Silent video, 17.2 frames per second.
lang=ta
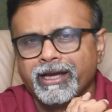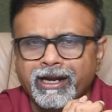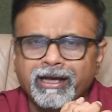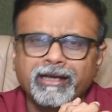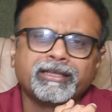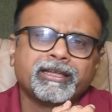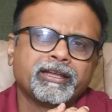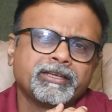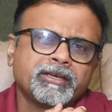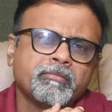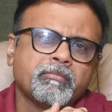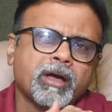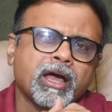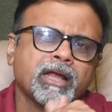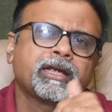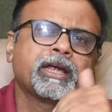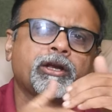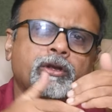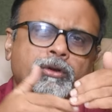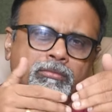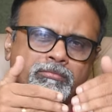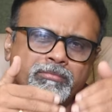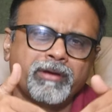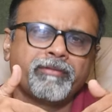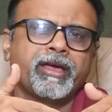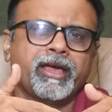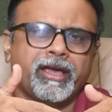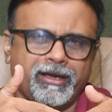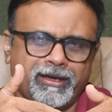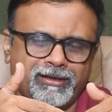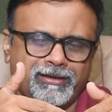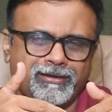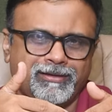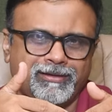எனக்கு தெரிஞ்சு மார்க்கெட் ரொம்பவே
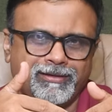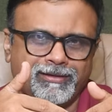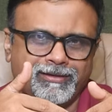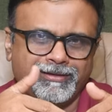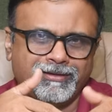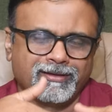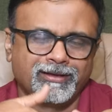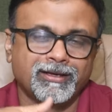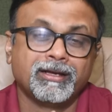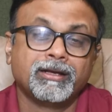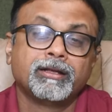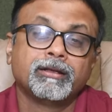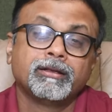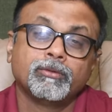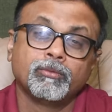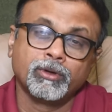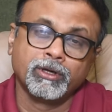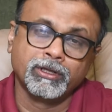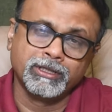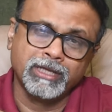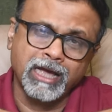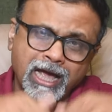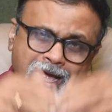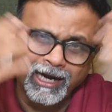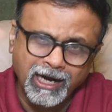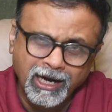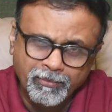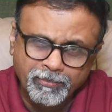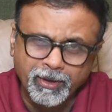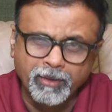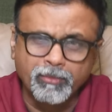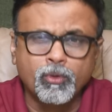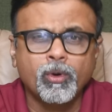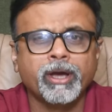ஒரு தாராள
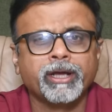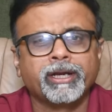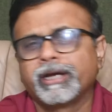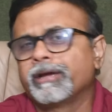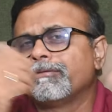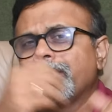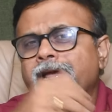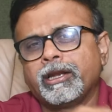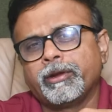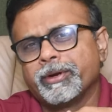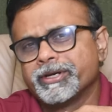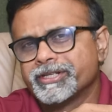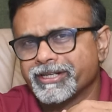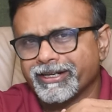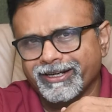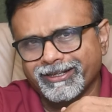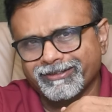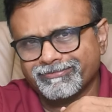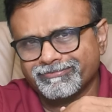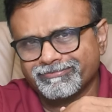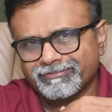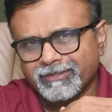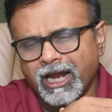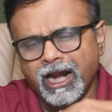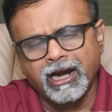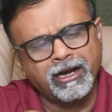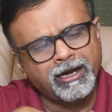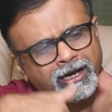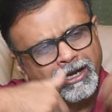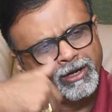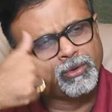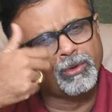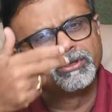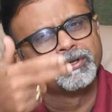பிரபுவாக இருக்கு வேல்யூவேஷனில்
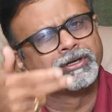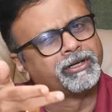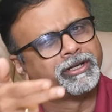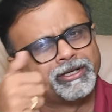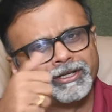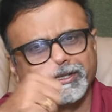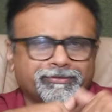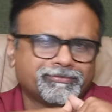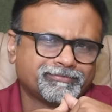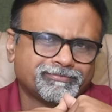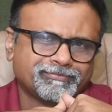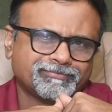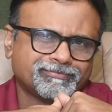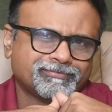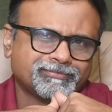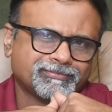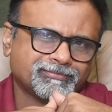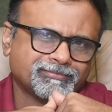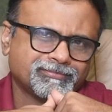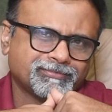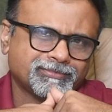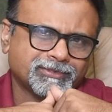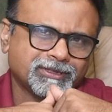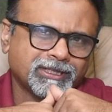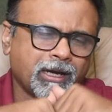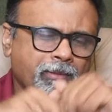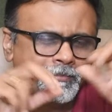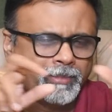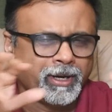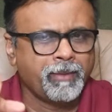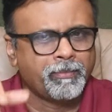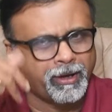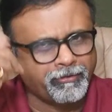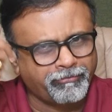அள்ளி கொடுத்துட்டு இருக்கு
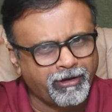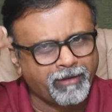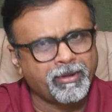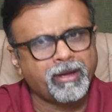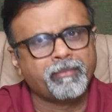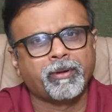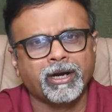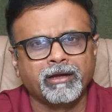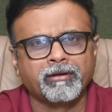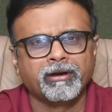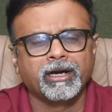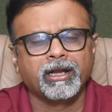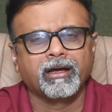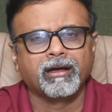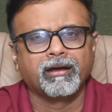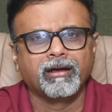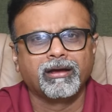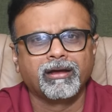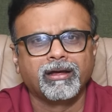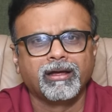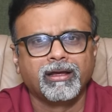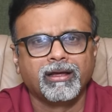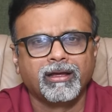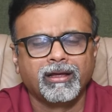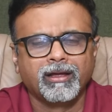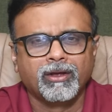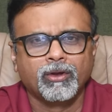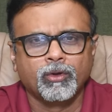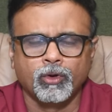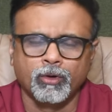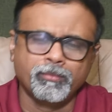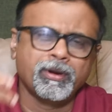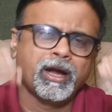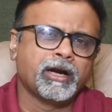கம்பெனி பர்ஃபார்மே பண்ண வேண்டாம்
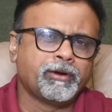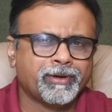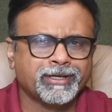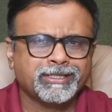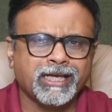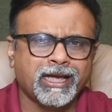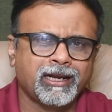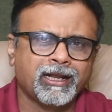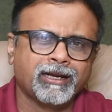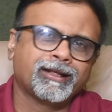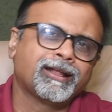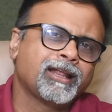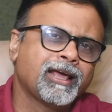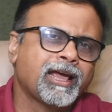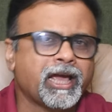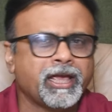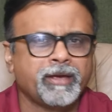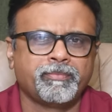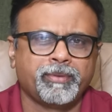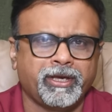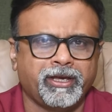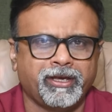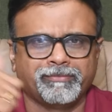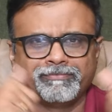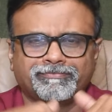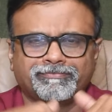ரொம்ப அட்வான்ஸாக இல்லைனாலே ஹைபி